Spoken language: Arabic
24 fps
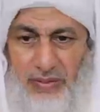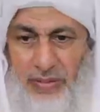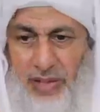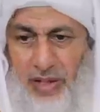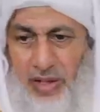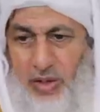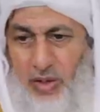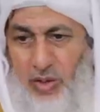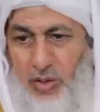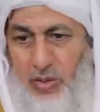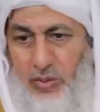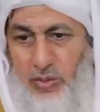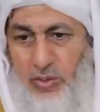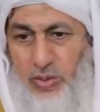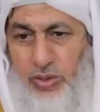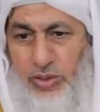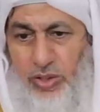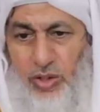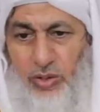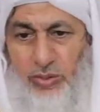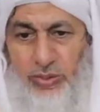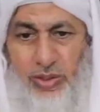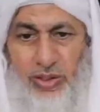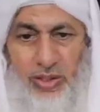ما حكم
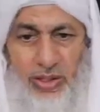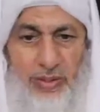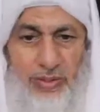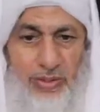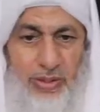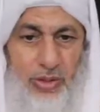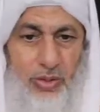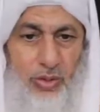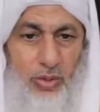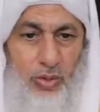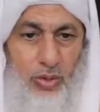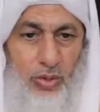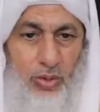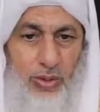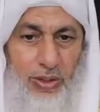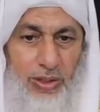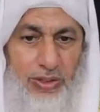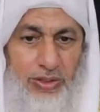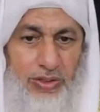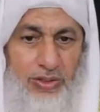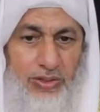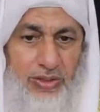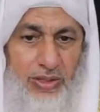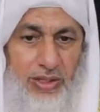النوم قبل دخول
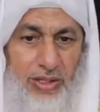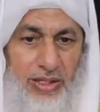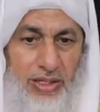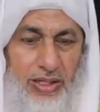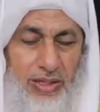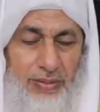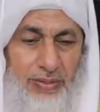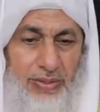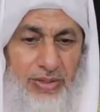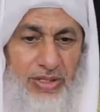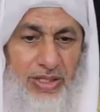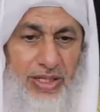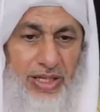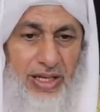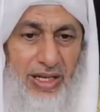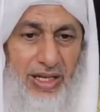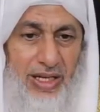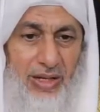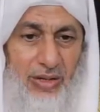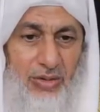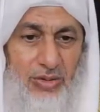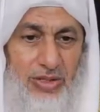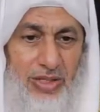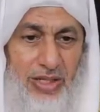وقت الصلاة
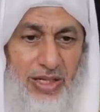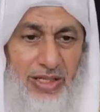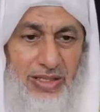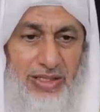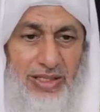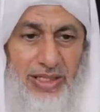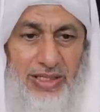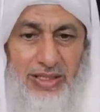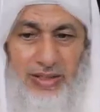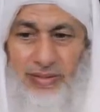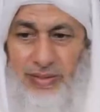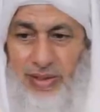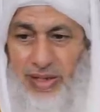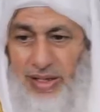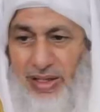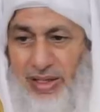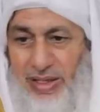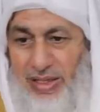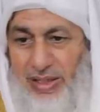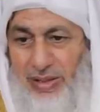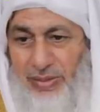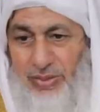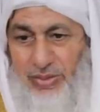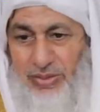بساعة أو ساعتين مع
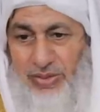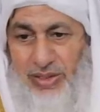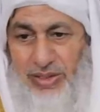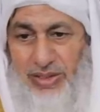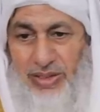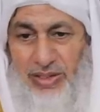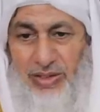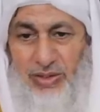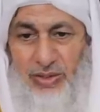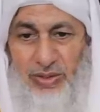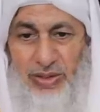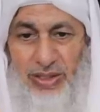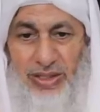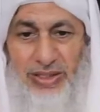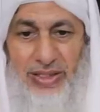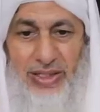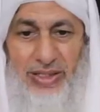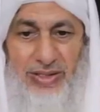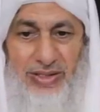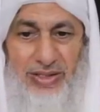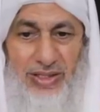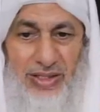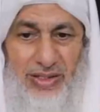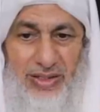غالب الظن أنه لن
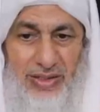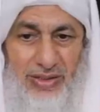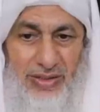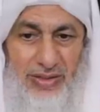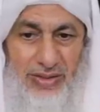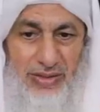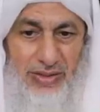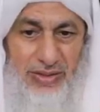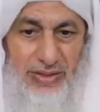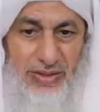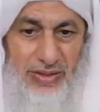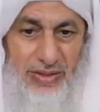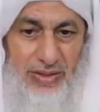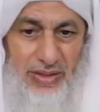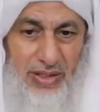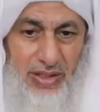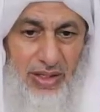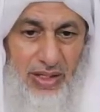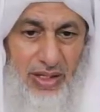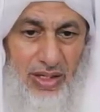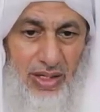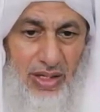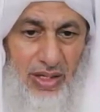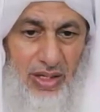يستيقظ
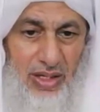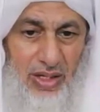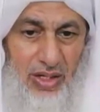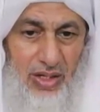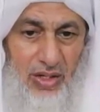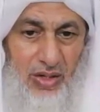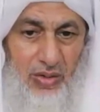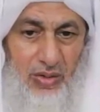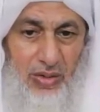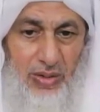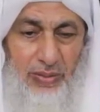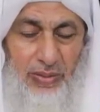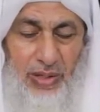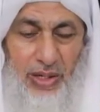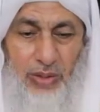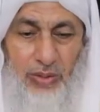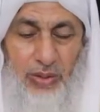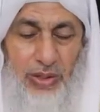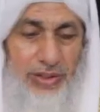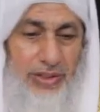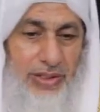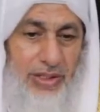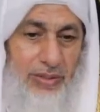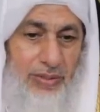ومع
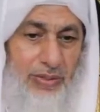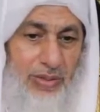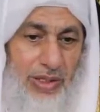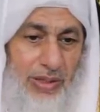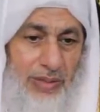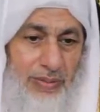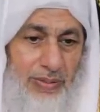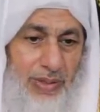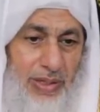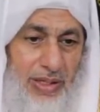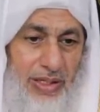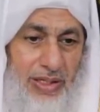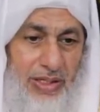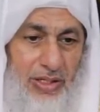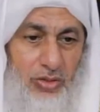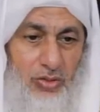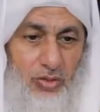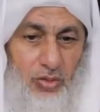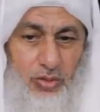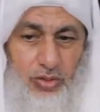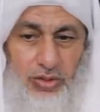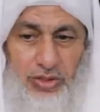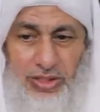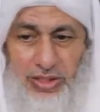وضع المنبه هل
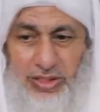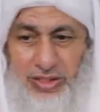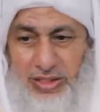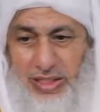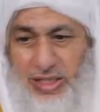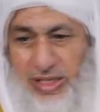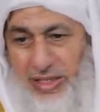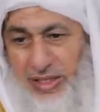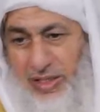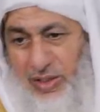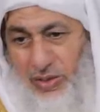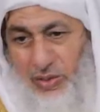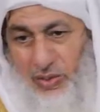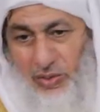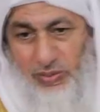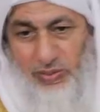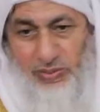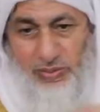يجوز إن كان